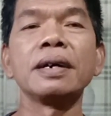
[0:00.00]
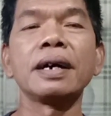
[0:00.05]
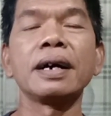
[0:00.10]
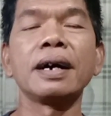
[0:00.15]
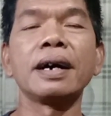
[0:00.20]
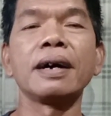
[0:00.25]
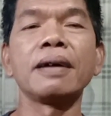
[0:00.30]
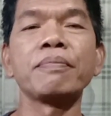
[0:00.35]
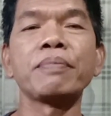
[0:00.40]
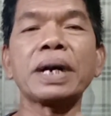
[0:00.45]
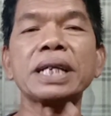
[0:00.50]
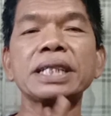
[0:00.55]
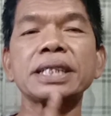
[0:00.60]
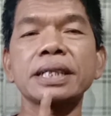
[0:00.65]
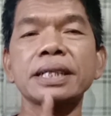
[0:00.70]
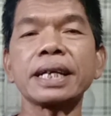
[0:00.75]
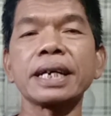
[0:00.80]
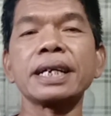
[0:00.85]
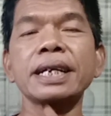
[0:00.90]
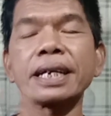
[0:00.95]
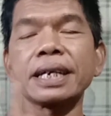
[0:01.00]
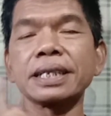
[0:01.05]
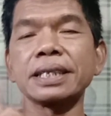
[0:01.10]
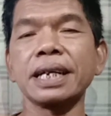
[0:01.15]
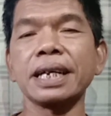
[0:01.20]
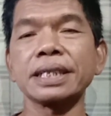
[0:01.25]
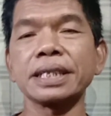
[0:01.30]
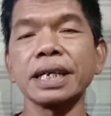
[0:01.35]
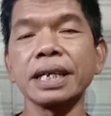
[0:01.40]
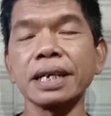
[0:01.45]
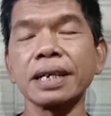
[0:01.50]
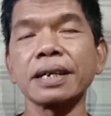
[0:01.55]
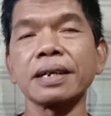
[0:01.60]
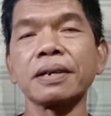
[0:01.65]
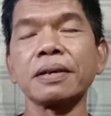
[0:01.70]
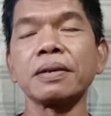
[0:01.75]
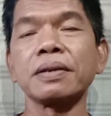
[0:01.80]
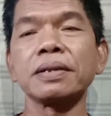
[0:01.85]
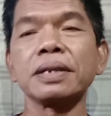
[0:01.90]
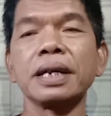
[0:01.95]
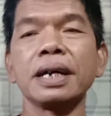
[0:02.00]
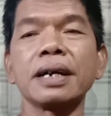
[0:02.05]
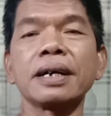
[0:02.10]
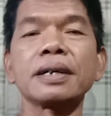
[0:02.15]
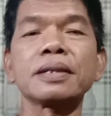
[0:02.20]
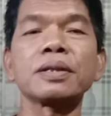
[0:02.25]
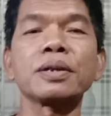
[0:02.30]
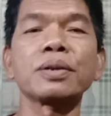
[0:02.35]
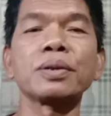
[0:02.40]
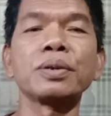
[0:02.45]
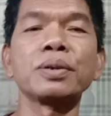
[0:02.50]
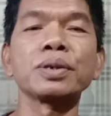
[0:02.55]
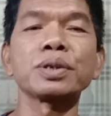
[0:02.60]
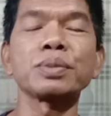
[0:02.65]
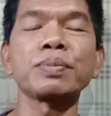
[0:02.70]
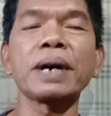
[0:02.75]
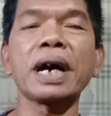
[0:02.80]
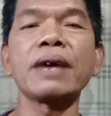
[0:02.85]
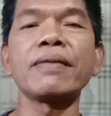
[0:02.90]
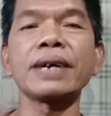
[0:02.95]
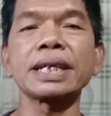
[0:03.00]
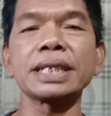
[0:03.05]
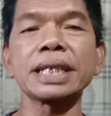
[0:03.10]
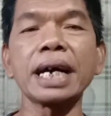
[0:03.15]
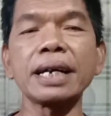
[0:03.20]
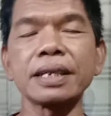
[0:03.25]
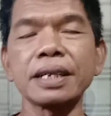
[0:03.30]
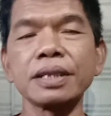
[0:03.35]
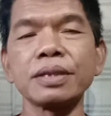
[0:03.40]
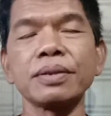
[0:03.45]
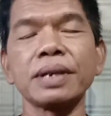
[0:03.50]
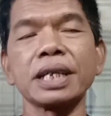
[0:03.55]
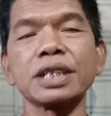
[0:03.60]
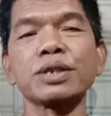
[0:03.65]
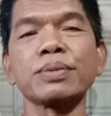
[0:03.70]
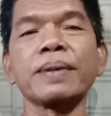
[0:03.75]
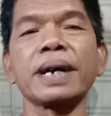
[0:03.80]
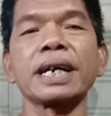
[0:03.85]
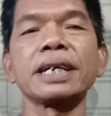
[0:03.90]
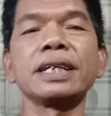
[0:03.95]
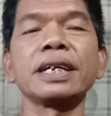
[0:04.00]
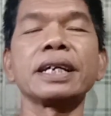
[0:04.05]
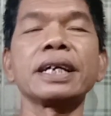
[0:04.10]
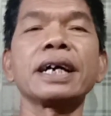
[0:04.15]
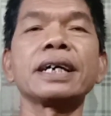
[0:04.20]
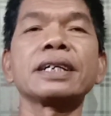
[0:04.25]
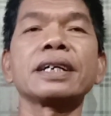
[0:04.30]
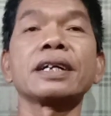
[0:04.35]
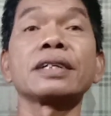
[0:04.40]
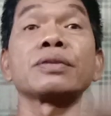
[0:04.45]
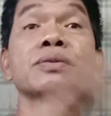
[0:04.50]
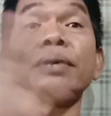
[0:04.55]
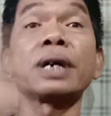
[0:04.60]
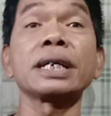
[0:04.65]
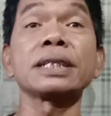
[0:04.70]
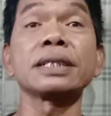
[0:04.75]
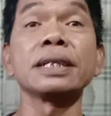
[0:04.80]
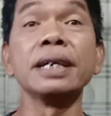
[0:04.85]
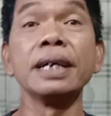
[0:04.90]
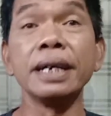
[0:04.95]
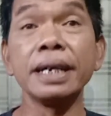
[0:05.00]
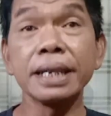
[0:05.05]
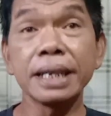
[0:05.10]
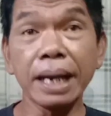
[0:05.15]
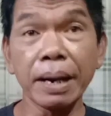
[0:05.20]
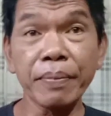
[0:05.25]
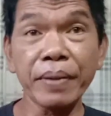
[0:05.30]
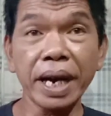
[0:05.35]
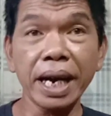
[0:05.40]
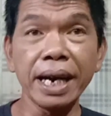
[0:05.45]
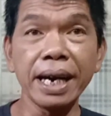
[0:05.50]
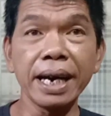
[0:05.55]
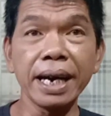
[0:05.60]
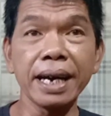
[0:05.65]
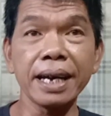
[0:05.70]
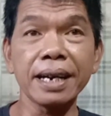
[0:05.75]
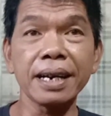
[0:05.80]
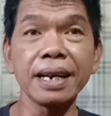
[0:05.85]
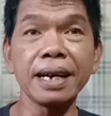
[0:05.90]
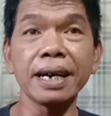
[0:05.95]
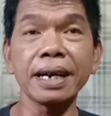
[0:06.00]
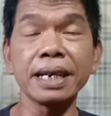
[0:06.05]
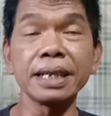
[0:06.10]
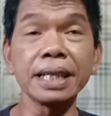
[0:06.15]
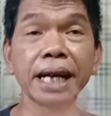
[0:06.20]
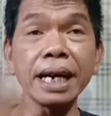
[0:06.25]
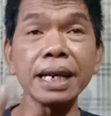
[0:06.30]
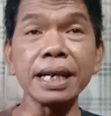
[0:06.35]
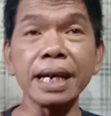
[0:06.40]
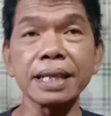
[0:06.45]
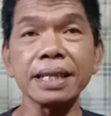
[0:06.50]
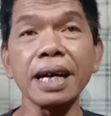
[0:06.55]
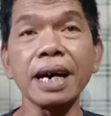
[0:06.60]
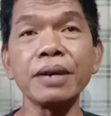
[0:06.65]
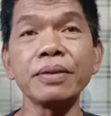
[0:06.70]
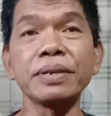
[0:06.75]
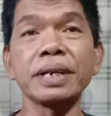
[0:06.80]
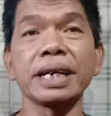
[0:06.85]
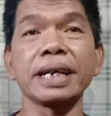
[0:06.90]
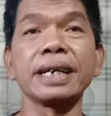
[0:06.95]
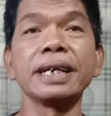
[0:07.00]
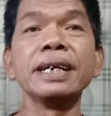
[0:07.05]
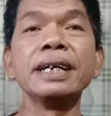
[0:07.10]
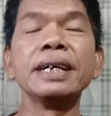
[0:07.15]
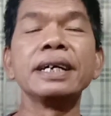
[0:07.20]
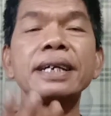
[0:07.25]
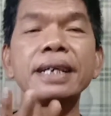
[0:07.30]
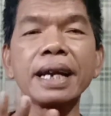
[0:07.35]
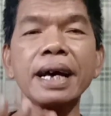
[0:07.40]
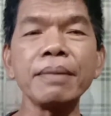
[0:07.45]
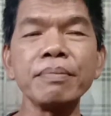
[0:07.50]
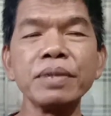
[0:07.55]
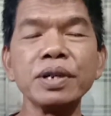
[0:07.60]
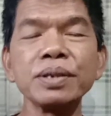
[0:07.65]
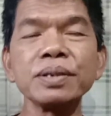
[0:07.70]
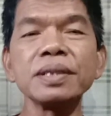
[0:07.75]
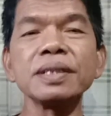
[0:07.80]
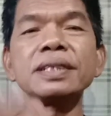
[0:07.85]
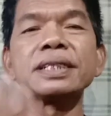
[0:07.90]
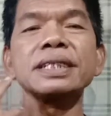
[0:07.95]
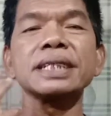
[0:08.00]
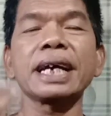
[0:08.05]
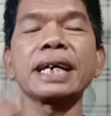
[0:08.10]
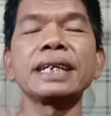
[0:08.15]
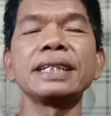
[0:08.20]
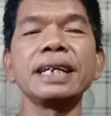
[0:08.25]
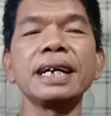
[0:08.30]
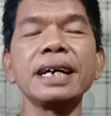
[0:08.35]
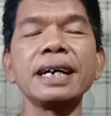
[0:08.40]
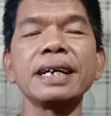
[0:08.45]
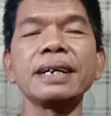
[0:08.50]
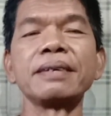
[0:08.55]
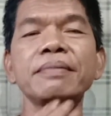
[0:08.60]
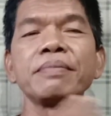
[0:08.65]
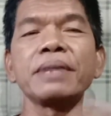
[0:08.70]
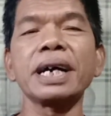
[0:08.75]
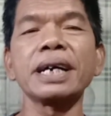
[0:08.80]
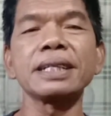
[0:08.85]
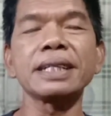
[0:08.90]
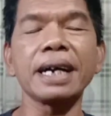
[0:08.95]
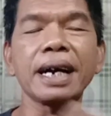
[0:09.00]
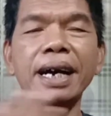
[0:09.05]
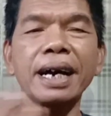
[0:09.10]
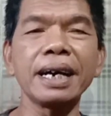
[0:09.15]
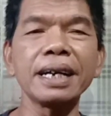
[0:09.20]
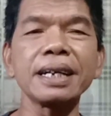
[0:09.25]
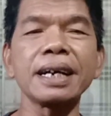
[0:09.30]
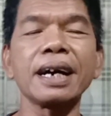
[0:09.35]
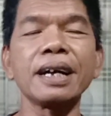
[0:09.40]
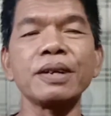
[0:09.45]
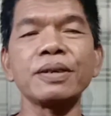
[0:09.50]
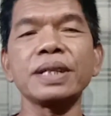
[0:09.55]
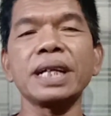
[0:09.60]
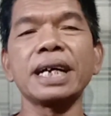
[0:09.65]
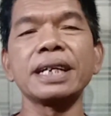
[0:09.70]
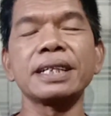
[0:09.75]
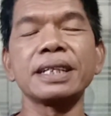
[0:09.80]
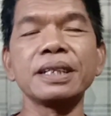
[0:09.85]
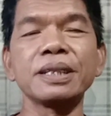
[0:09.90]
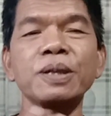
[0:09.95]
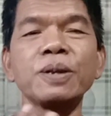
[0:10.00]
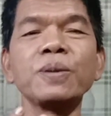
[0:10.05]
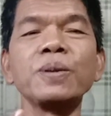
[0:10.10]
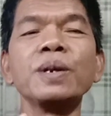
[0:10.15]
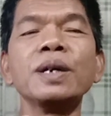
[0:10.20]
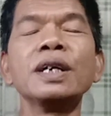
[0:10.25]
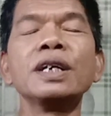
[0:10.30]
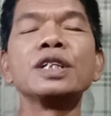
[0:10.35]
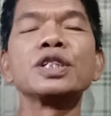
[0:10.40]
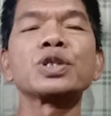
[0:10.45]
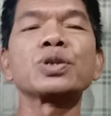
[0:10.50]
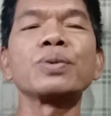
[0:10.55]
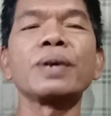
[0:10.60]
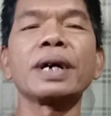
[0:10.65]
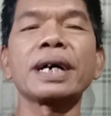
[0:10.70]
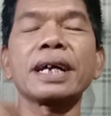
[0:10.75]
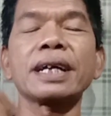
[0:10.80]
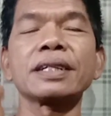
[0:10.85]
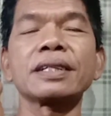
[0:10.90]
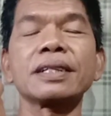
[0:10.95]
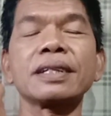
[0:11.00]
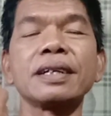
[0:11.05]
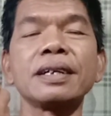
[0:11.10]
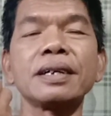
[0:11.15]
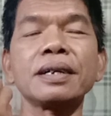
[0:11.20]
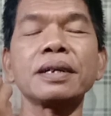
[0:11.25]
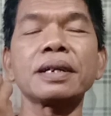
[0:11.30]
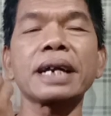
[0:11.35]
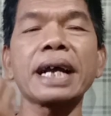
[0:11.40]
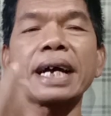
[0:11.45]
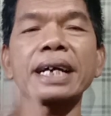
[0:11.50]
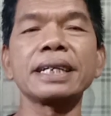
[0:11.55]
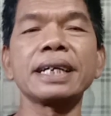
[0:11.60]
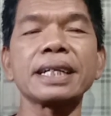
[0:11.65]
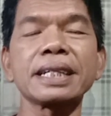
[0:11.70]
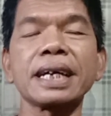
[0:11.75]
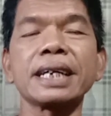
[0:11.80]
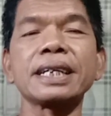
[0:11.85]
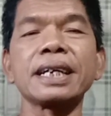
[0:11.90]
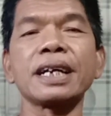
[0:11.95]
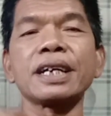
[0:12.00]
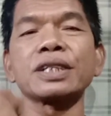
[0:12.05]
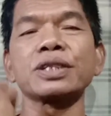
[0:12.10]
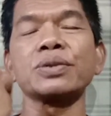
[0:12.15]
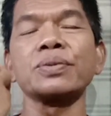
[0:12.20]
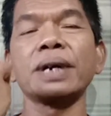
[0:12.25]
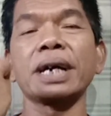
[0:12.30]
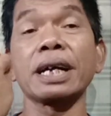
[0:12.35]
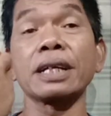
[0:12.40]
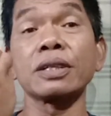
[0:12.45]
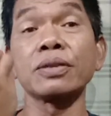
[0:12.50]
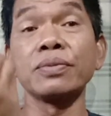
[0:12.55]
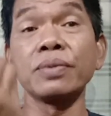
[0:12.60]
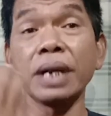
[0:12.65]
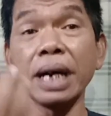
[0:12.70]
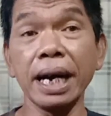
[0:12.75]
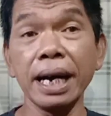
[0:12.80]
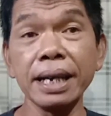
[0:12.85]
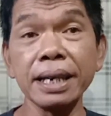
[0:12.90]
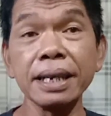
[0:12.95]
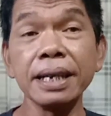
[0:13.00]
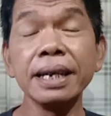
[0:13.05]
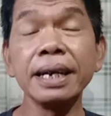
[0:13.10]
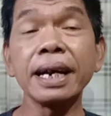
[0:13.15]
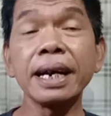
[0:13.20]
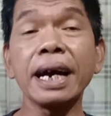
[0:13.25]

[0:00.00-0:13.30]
uh, budgeting legislasi ya terus pengawasan gitu dan sebagainya ini adalah tugas DPR lah kita kan nggak tahu nih namun saya mengatakan kalau tadi itu suara rakyat adalah suara Tuhan,